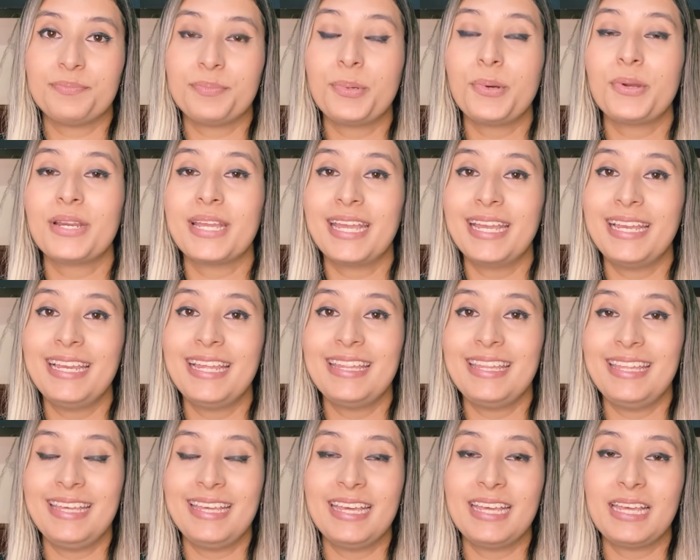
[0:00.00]
porque le
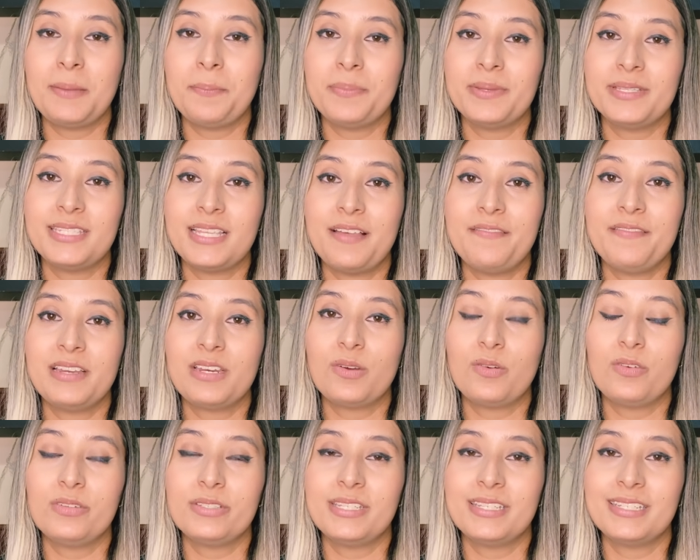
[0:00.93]
dije que empecé a ver
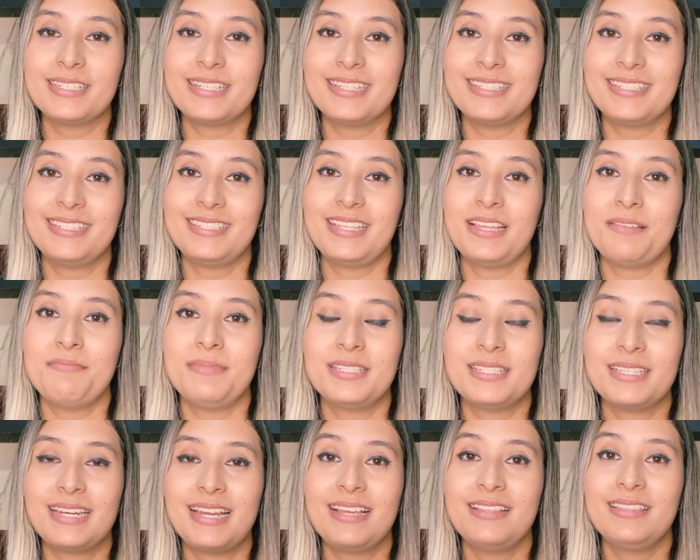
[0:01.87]
cosas que se hacían
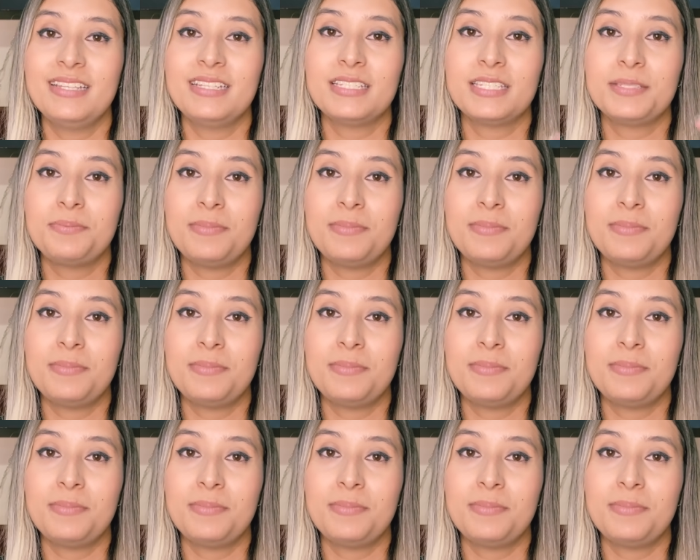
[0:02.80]
más grandes,